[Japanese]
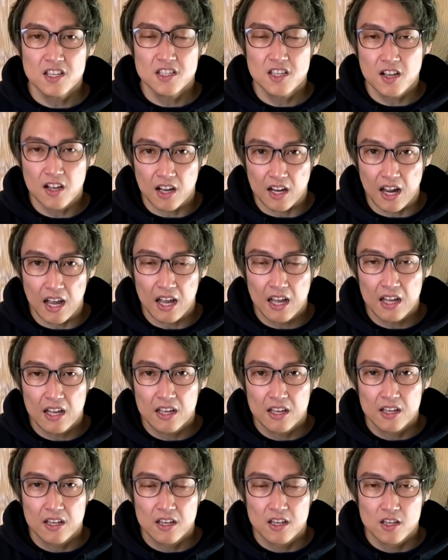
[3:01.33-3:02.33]
してから
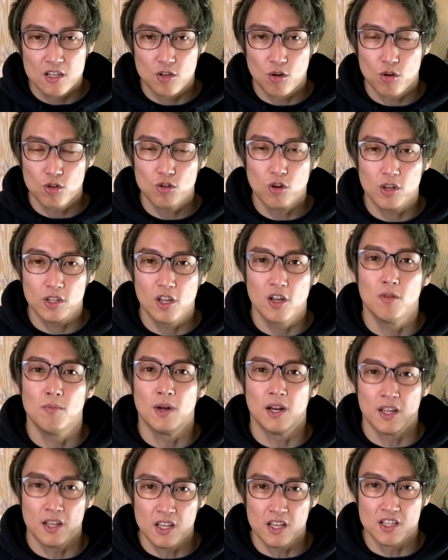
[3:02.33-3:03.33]
症状が出る
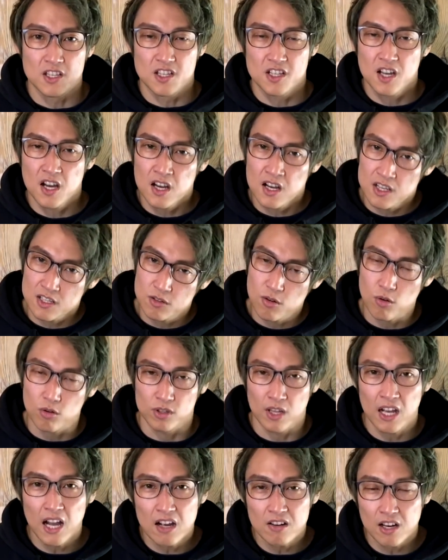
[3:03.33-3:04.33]
までに時間がすごく
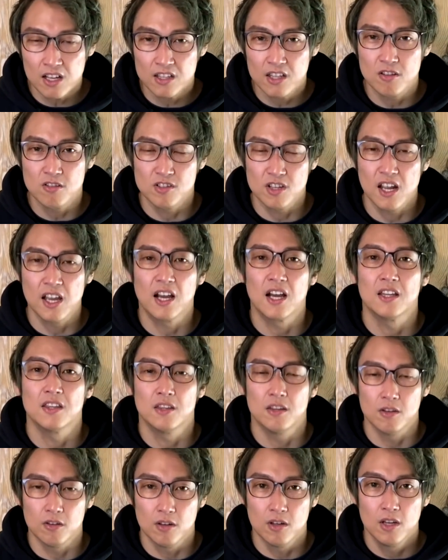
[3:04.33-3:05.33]
長くなってるんじゃないかっ
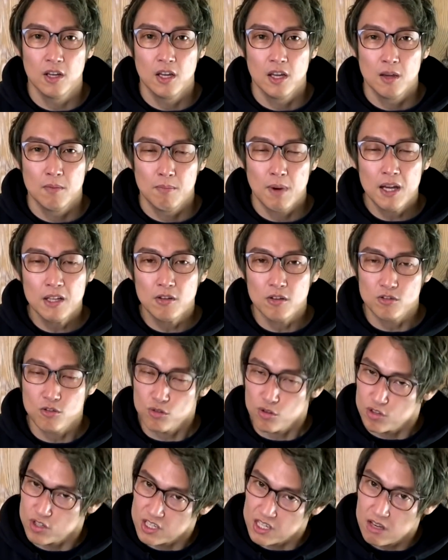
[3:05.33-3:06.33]
ていう、前とちょっ
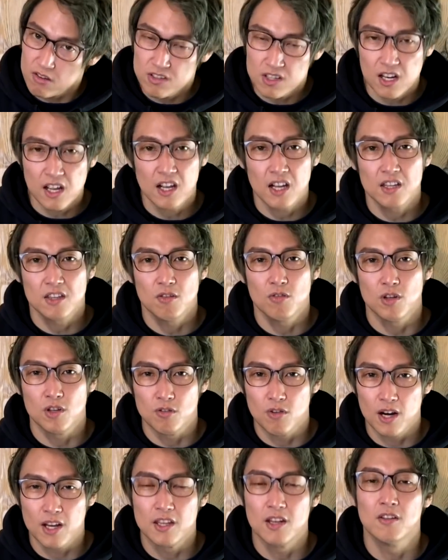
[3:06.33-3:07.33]
と違うんじゃないかっていうふうに
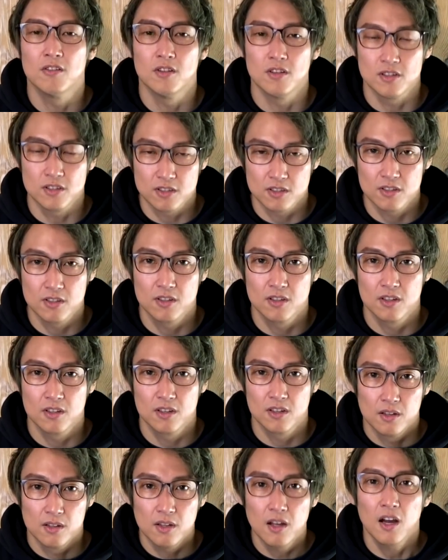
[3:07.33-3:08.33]
言われてるんです。
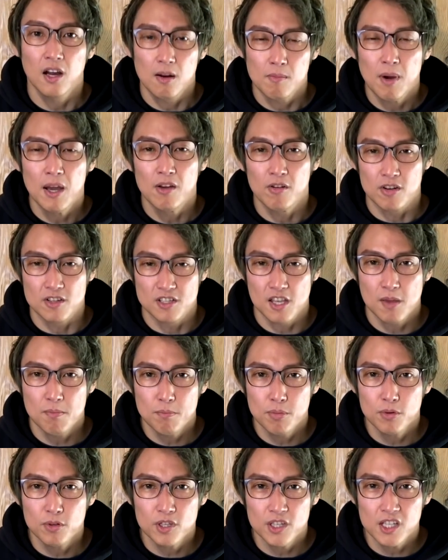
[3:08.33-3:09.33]
だから前より潜
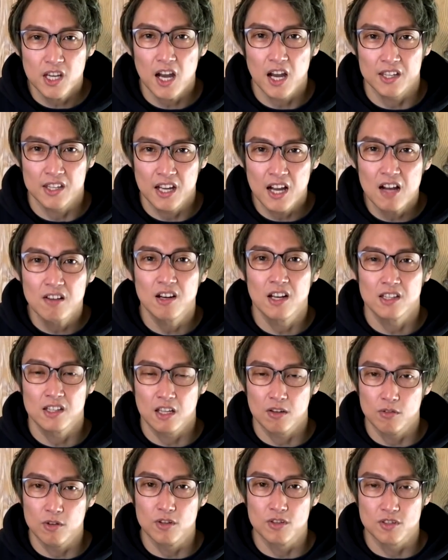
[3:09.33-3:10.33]
伏期間が長くなっ
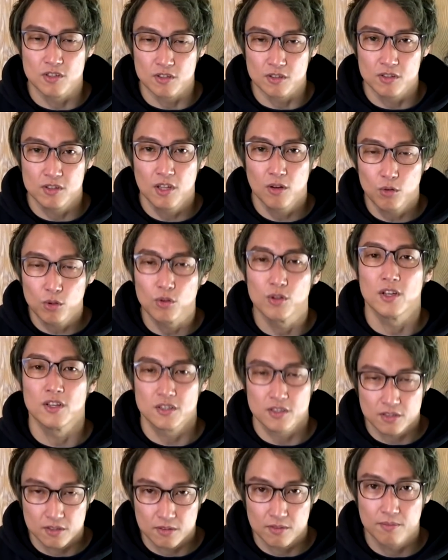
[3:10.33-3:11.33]
たウイルスってことで
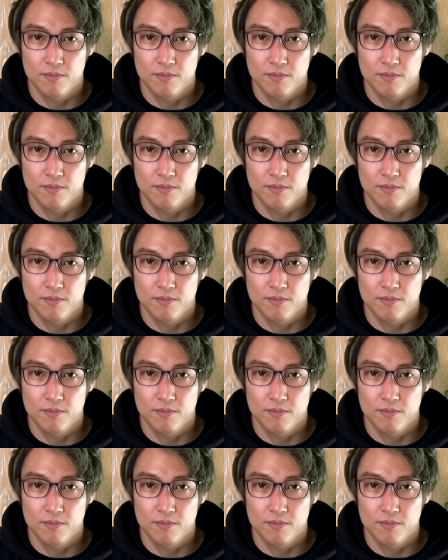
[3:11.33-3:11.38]
す。